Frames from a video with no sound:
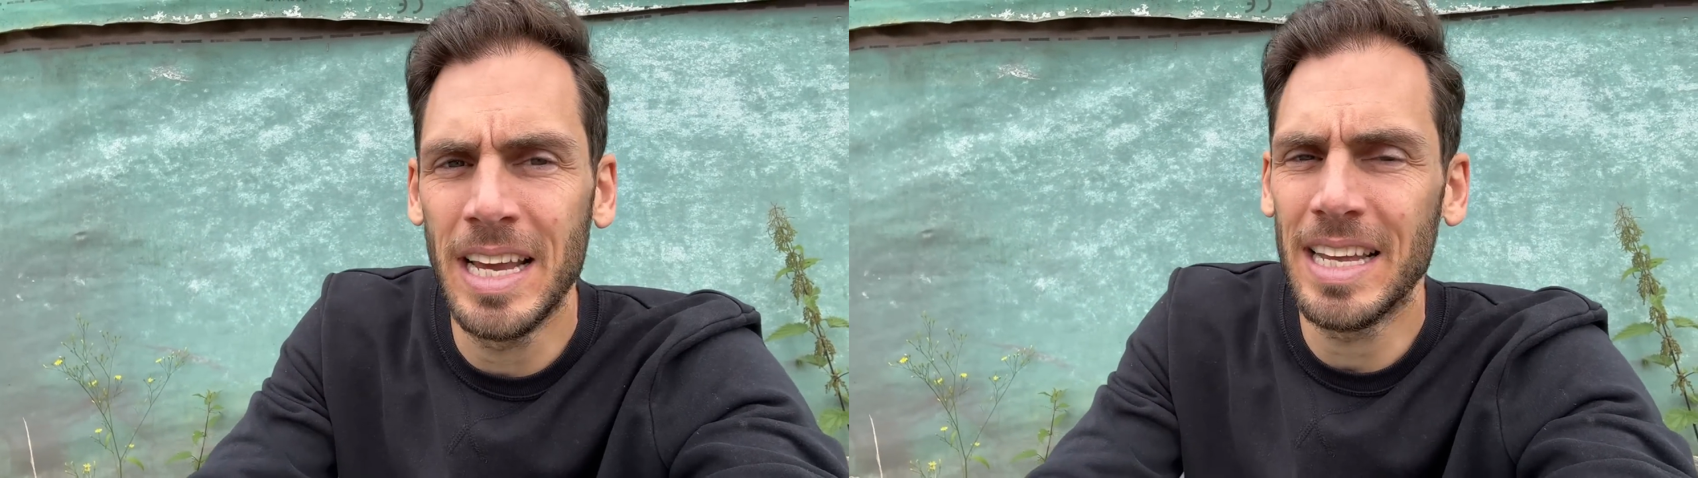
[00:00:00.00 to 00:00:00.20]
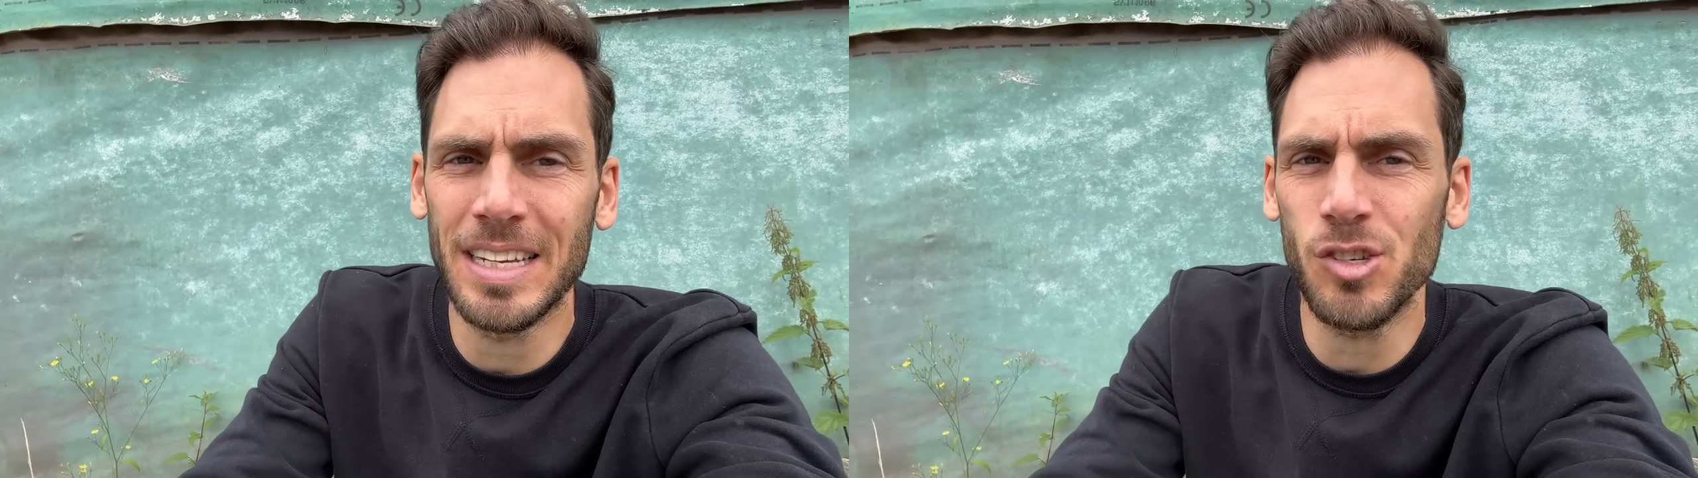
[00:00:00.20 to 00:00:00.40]

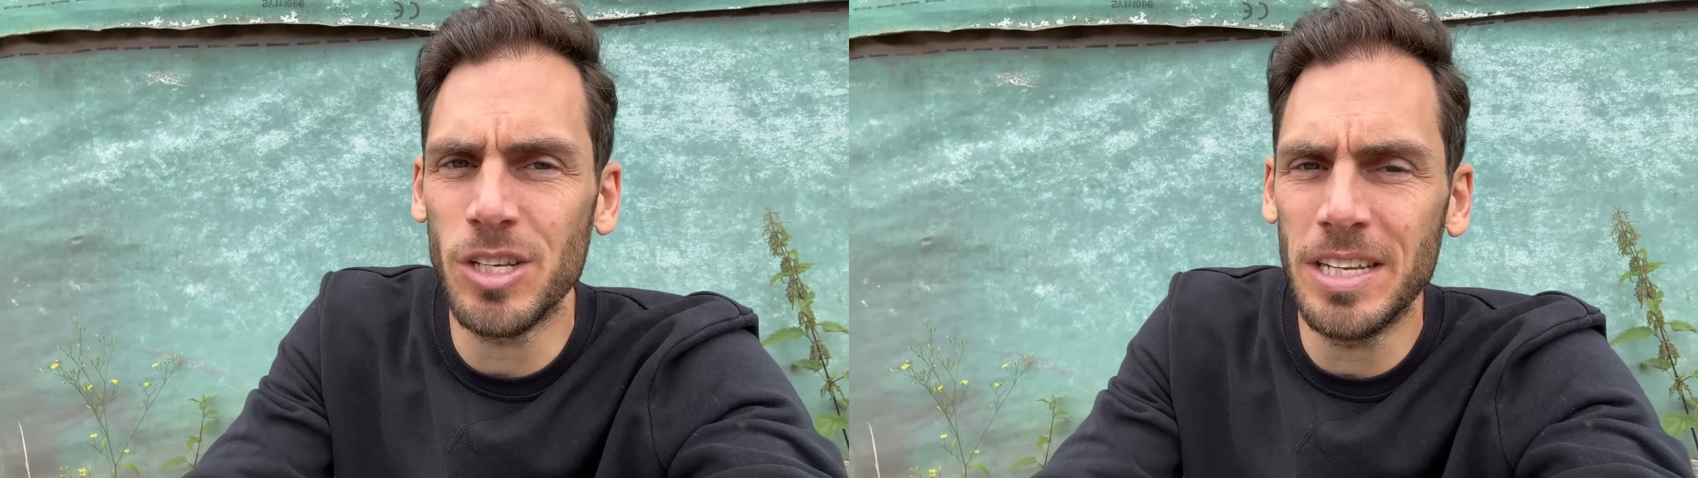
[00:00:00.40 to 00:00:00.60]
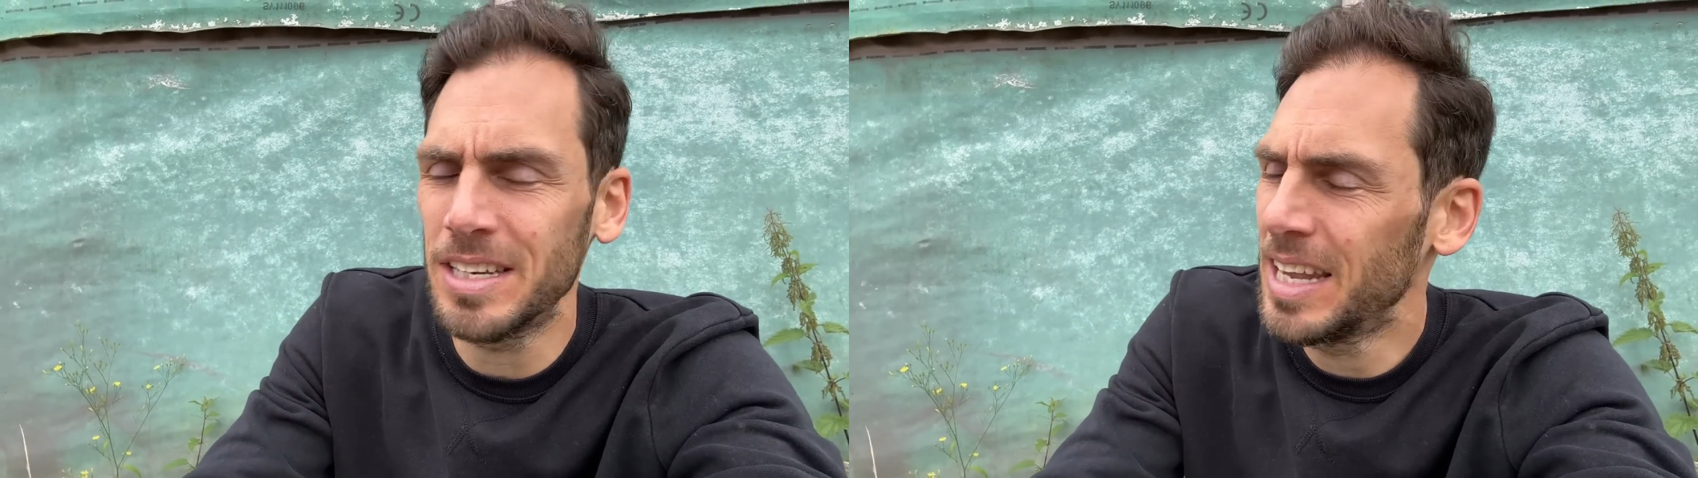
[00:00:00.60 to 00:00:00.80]
das
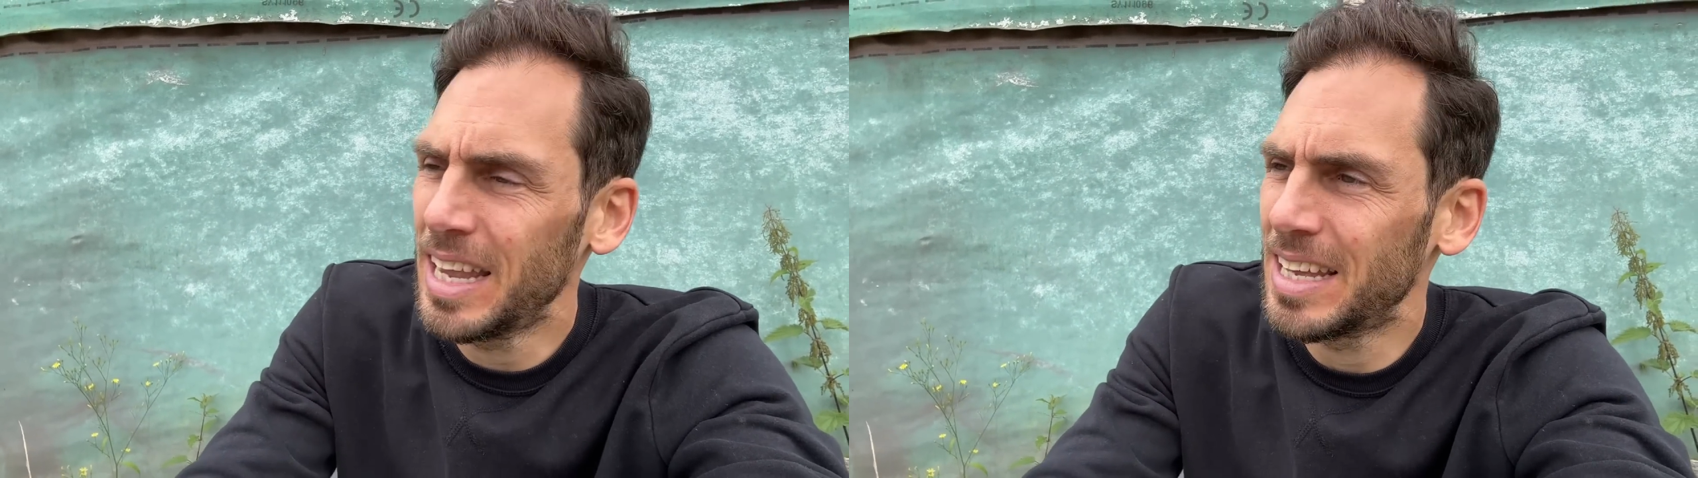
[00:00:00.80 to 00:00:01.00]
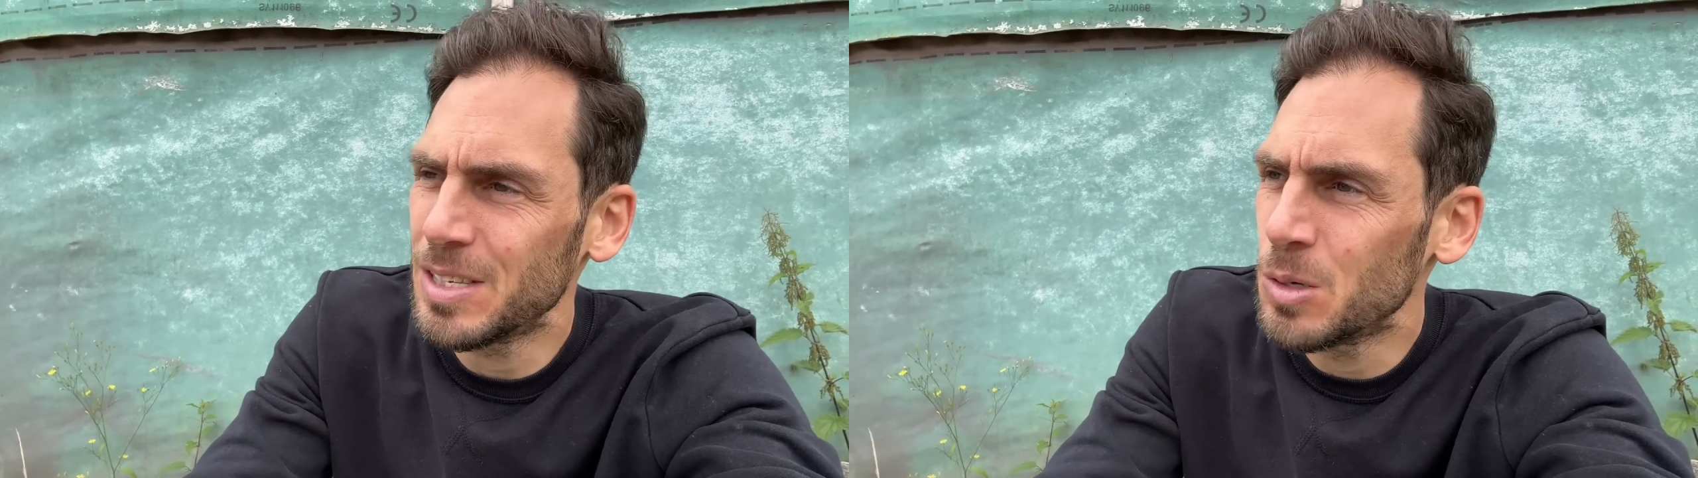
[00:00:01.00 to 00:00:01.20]
steht
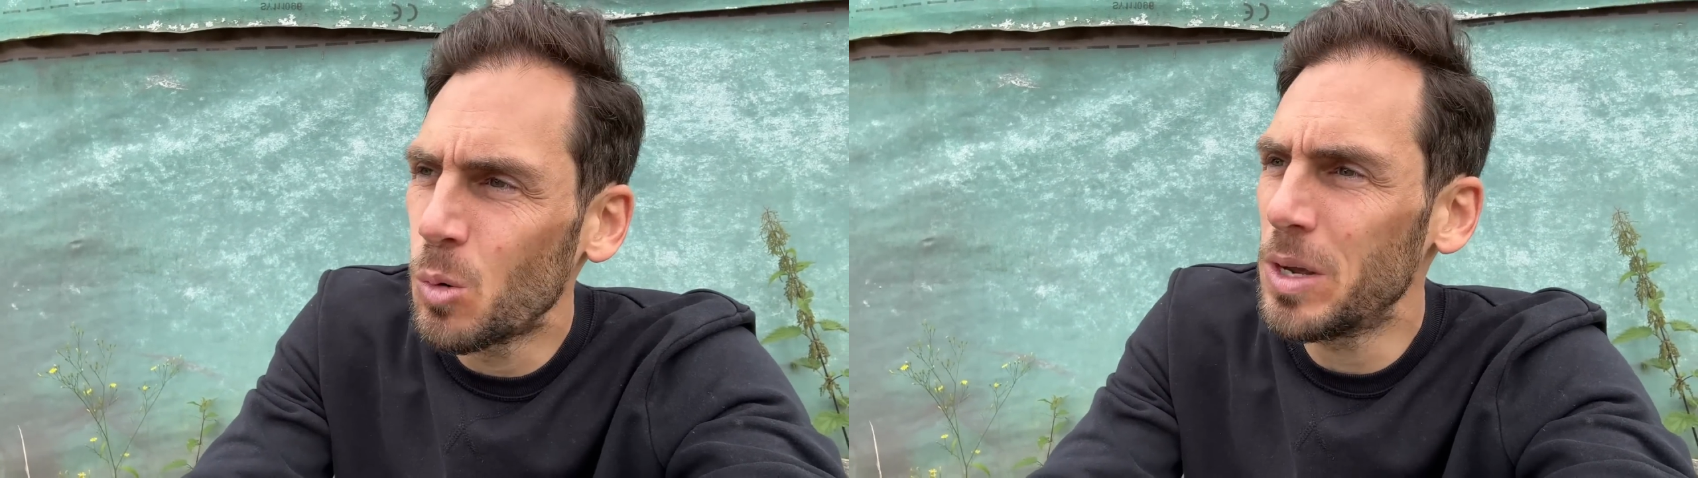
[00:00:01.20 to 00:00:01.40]
so